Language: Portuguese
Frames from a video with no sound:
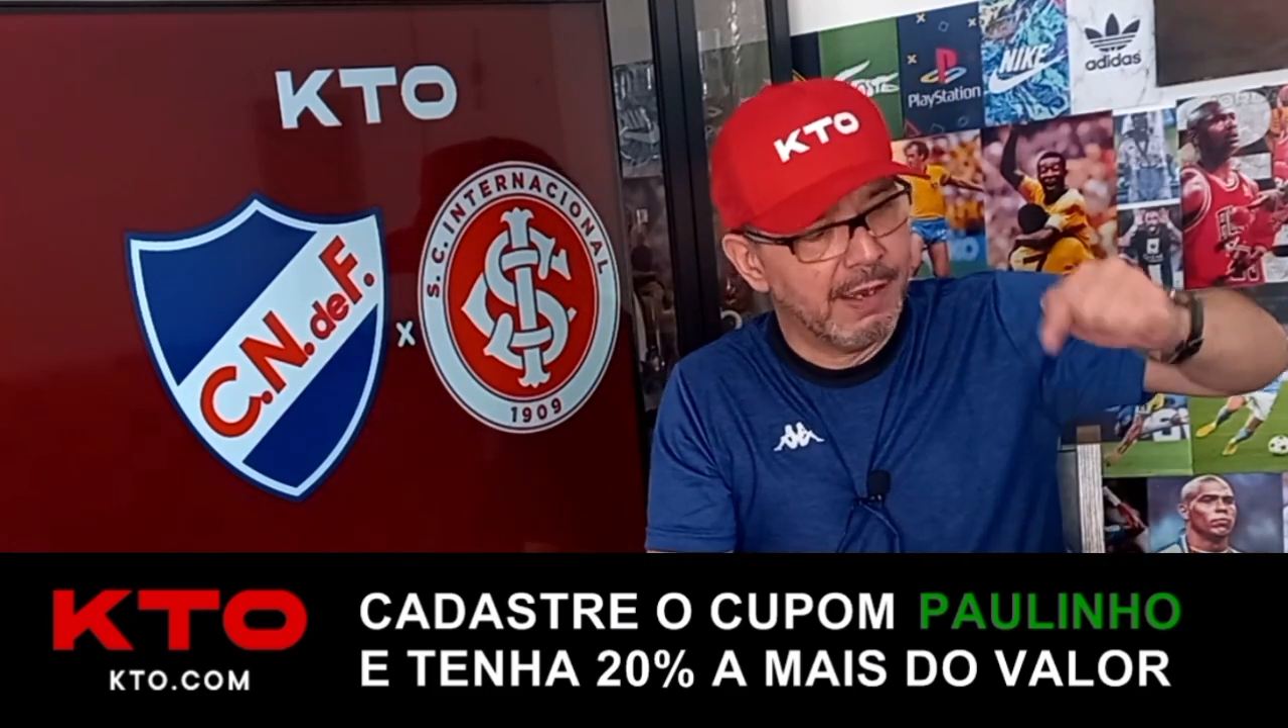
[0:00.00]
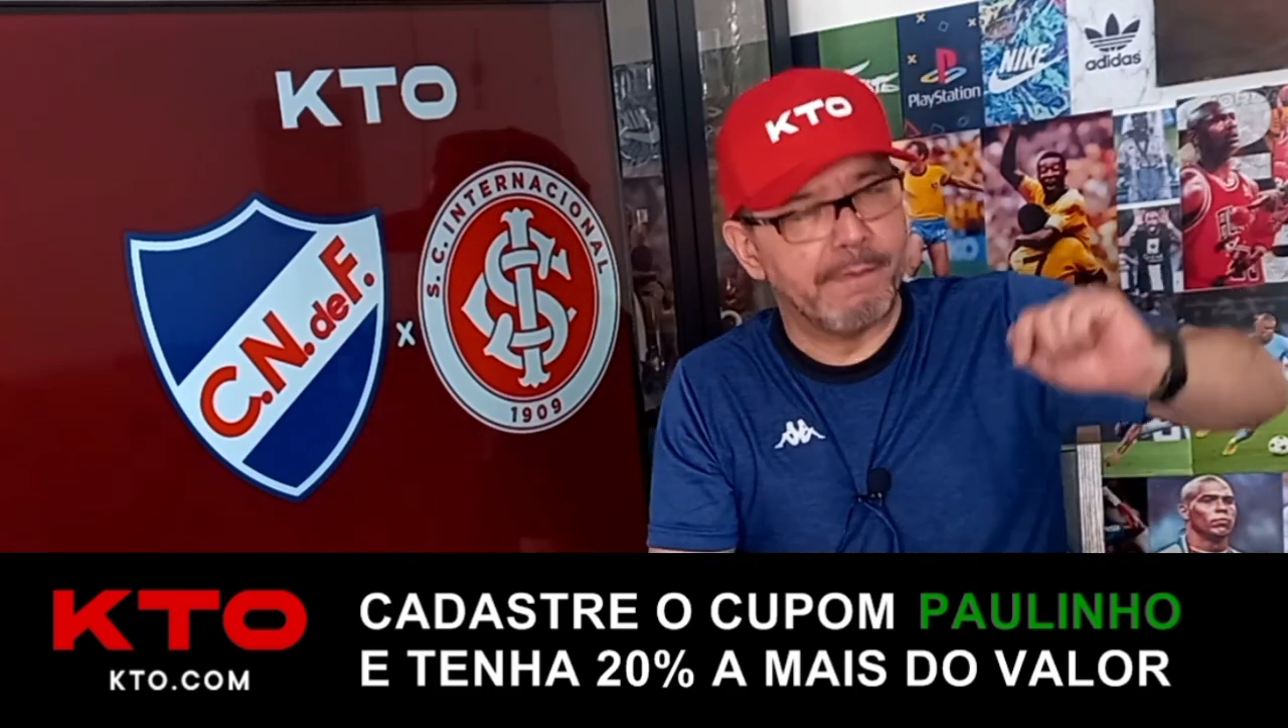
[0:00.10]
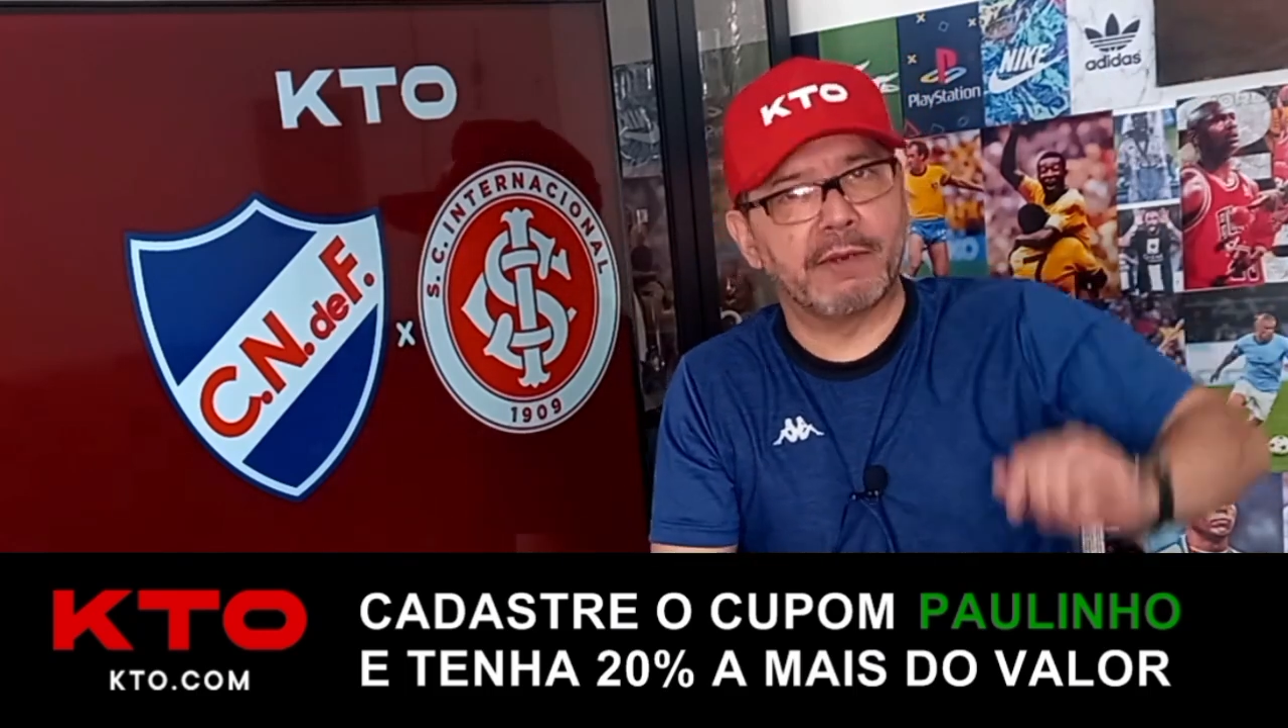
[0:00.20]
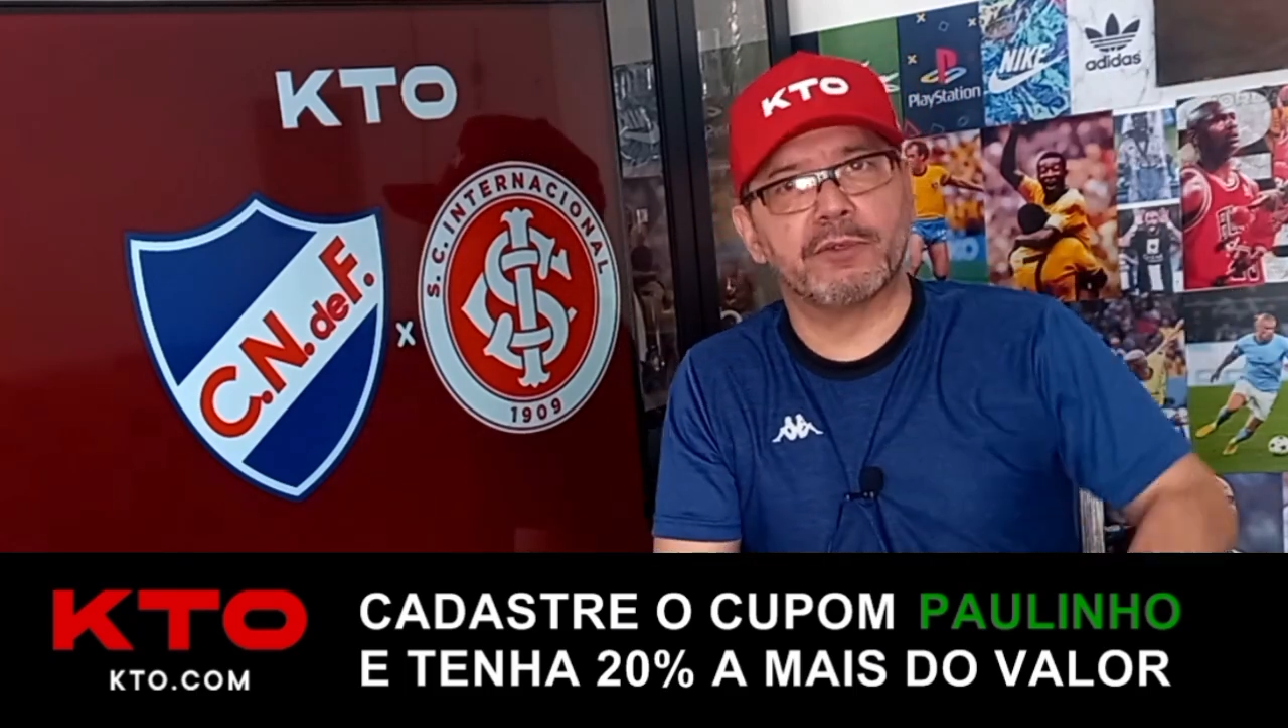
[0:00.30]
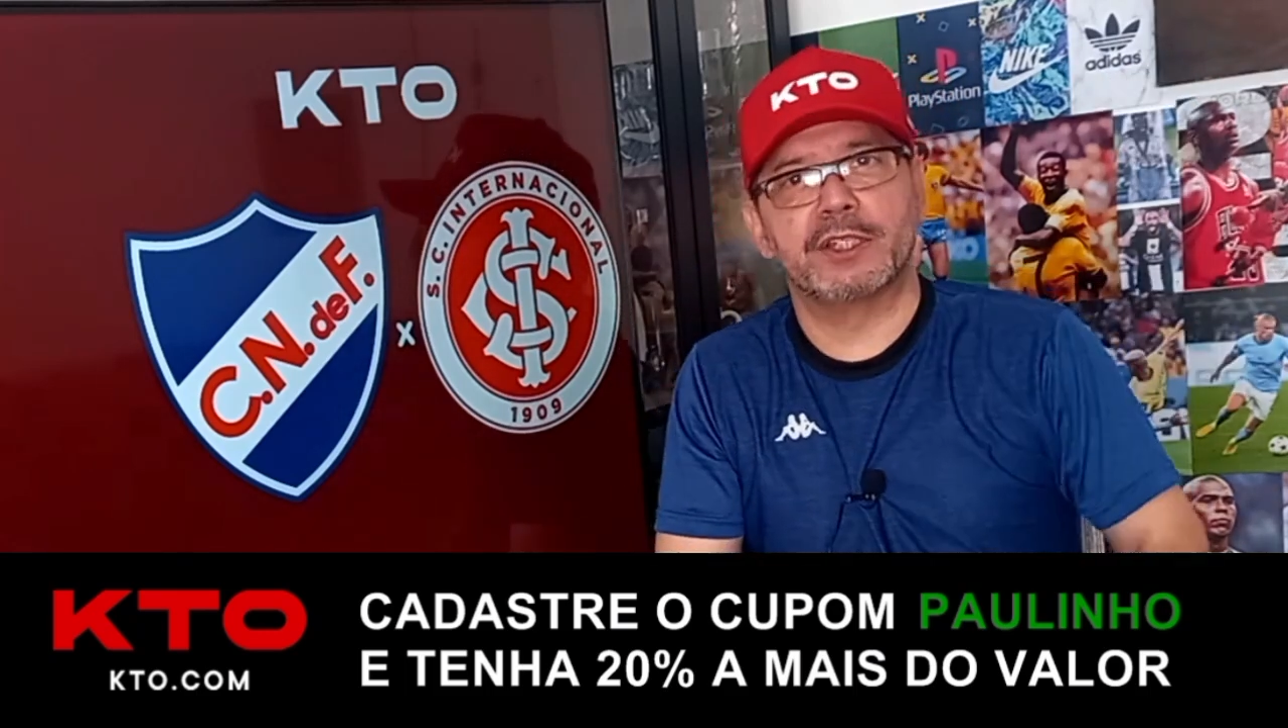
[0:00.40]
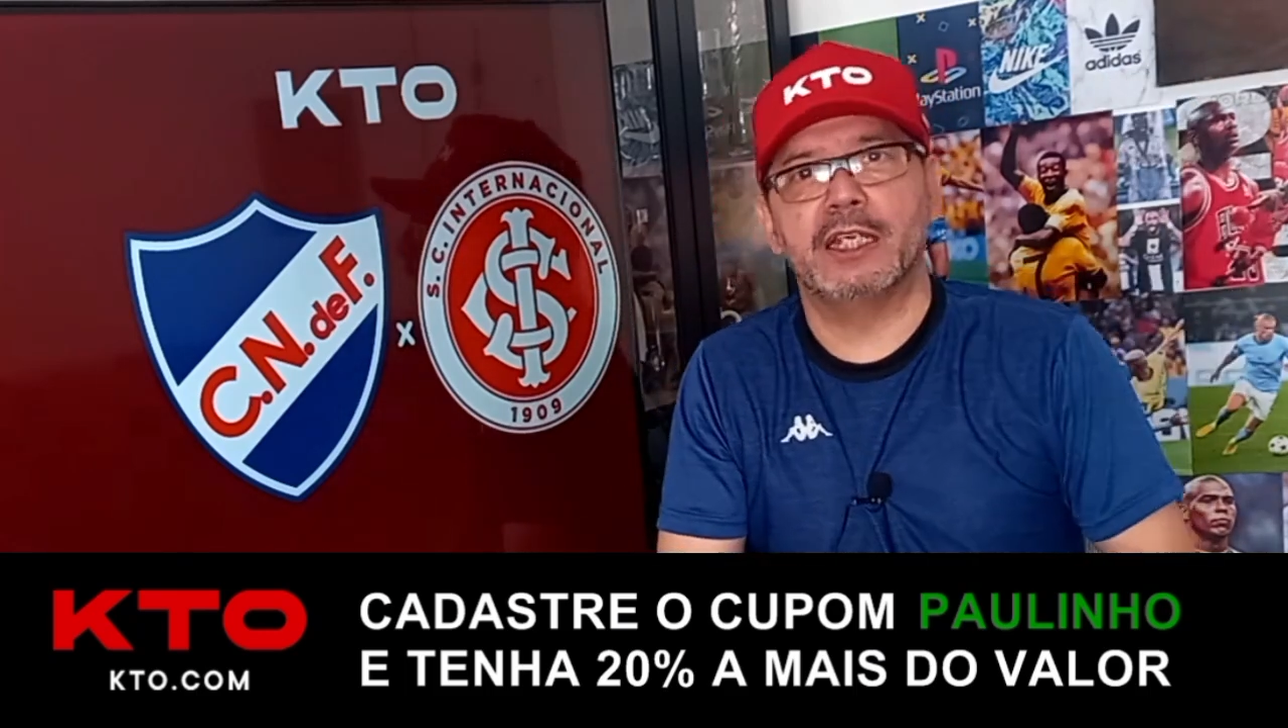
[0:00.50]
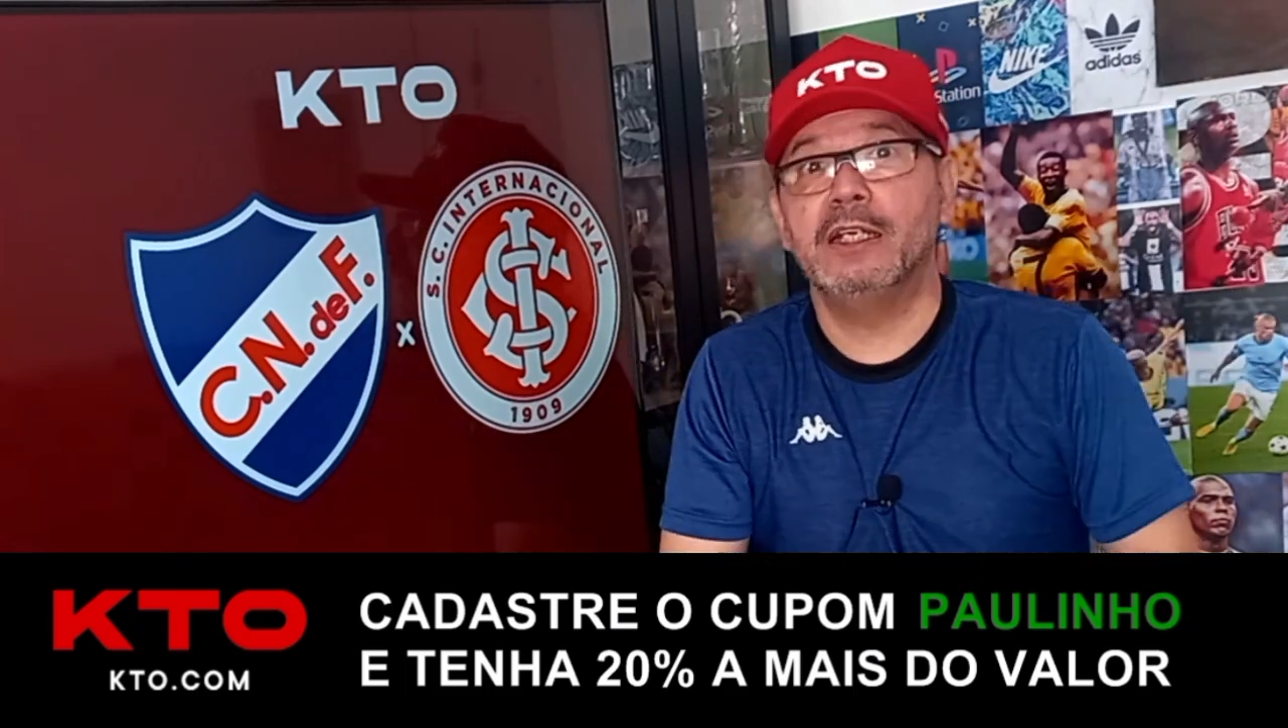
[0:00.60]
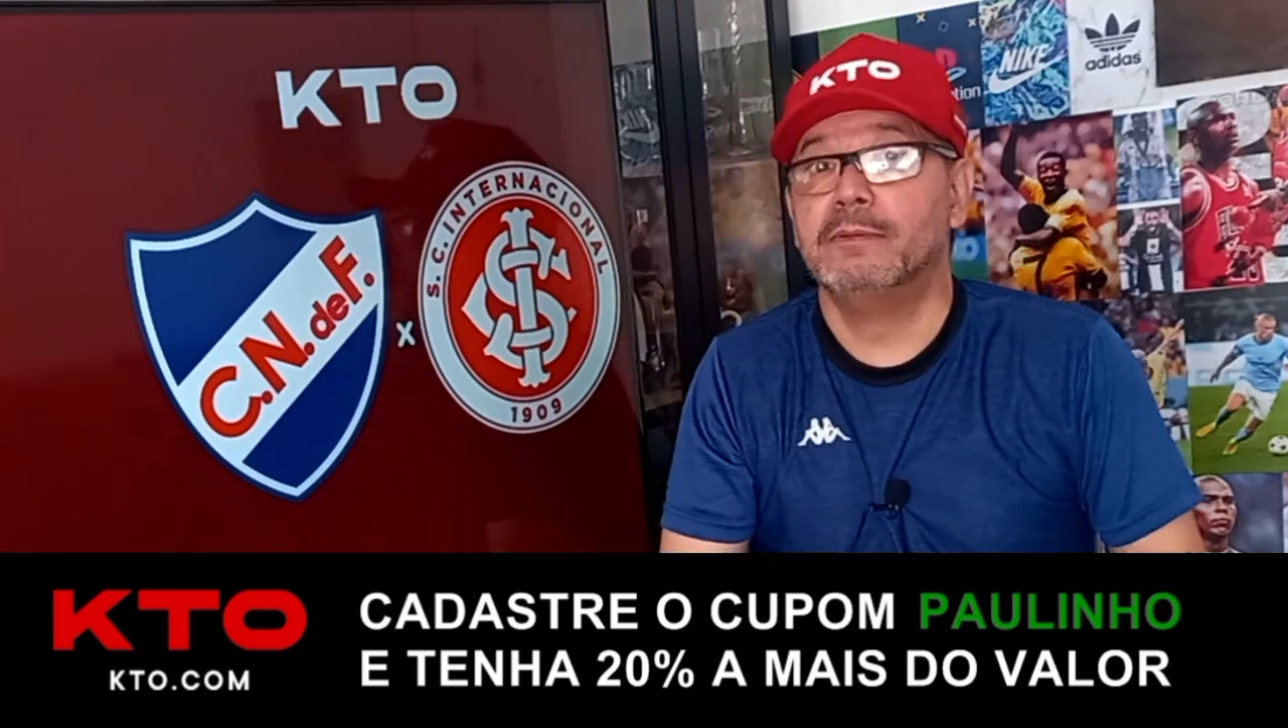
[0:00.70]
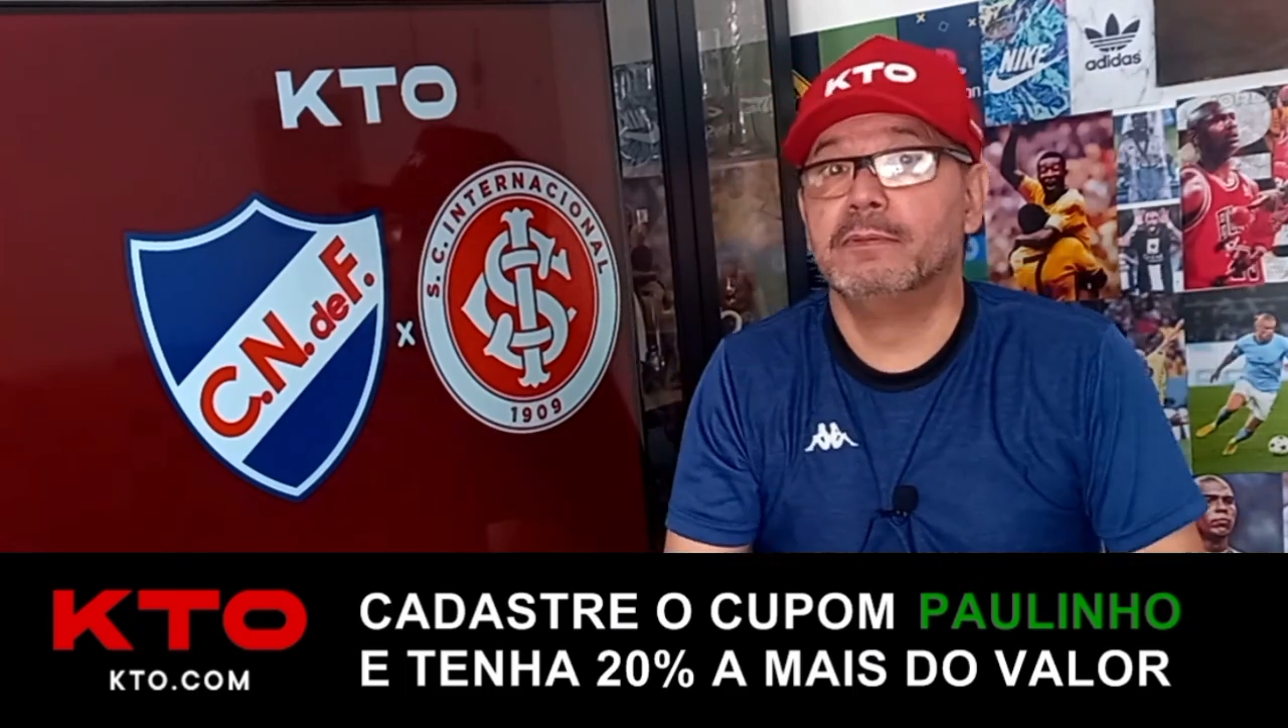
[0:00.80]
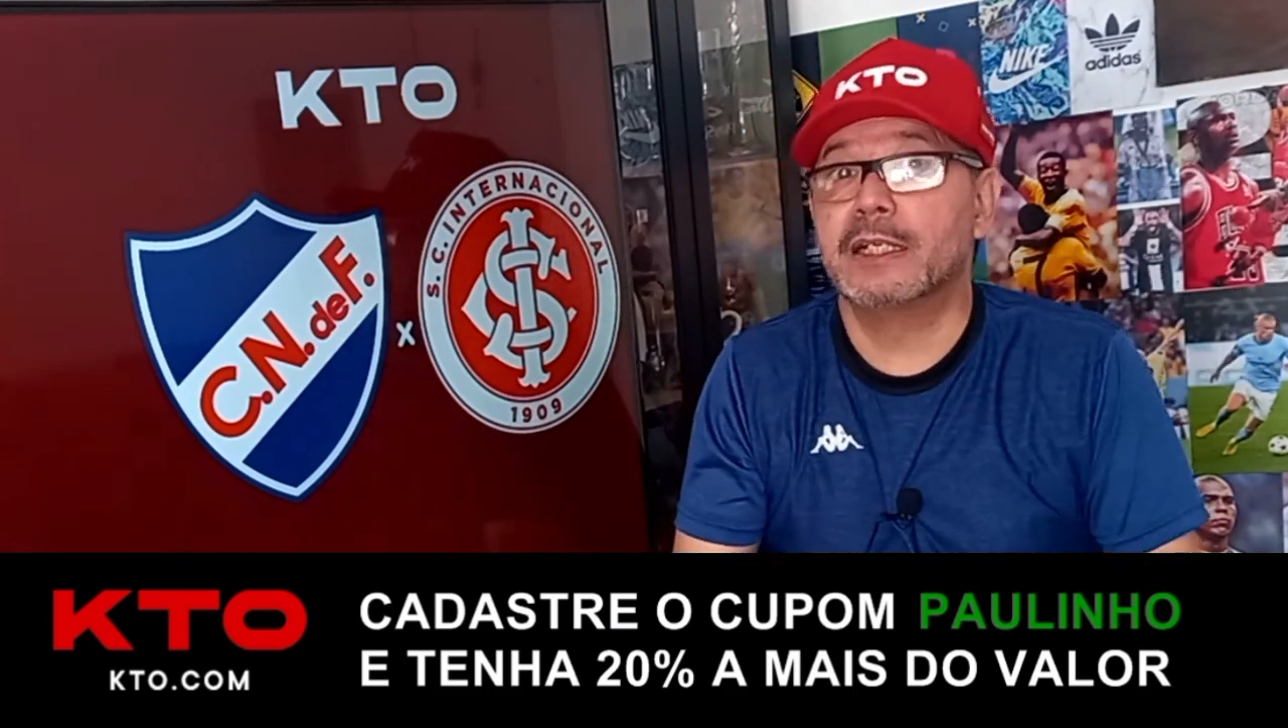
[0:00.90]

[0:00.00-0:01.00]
para você